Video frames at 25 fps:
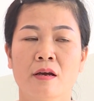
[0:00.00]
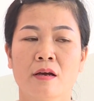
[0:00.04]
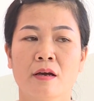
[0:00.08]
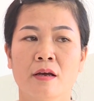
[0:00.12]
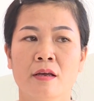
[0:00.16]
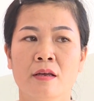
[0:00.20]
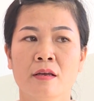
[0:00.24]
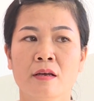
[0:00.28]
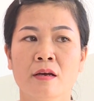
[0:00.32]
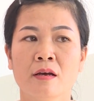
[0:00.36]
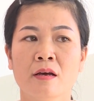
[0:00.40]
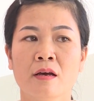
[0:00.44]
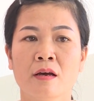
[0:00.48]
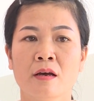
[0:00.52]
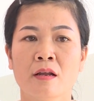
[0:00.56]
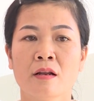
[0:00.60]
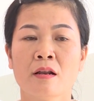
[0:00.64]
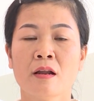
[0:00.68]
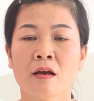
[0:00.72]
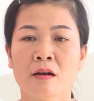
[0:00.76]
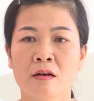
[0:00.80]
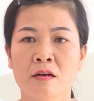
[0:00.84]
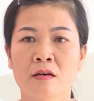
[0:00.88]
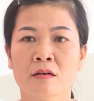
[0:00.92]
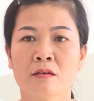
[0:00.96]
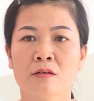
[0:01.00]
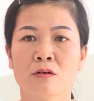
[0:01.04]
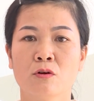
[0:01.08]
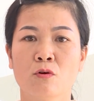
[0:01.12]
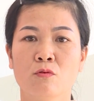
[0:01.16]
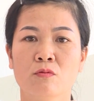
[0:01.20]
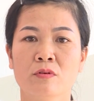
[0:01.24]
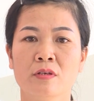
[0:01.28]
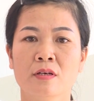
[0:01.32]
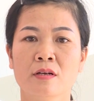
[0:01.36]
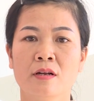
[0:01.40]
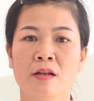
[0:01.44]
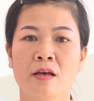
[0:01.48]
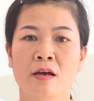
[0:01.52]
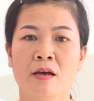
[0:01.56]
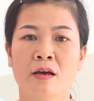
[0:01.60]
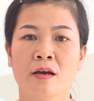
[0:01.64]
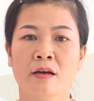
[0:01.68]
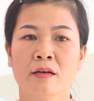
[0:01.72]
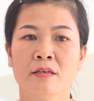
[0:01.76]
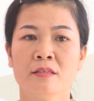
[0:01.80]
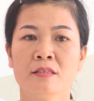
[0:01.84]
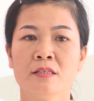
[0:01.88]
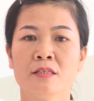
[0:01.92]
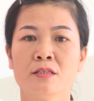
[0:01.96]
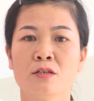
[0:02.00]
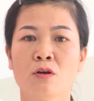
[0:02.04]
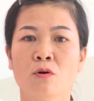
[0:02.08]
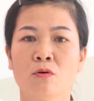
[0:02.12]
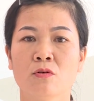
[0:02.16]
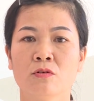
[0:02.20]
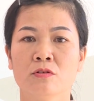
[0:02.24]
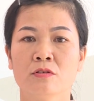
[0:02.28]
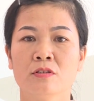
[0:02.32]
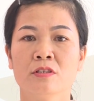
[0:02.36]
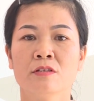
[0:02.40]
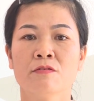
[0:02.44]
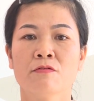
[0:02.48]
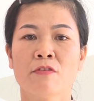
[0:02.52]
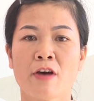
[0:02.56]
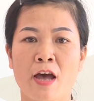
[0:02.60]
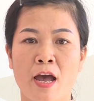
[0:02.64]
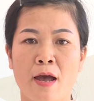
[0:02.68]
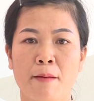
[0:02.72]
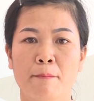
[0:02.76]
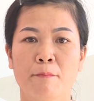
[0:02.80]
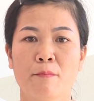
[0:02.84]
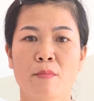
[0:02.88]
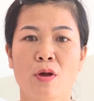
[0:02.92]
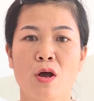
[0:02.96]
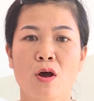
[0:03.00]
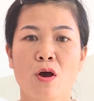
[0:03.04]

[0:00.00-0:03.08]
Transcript: cái à, năng lực cũng như là cái trình độ sư phạm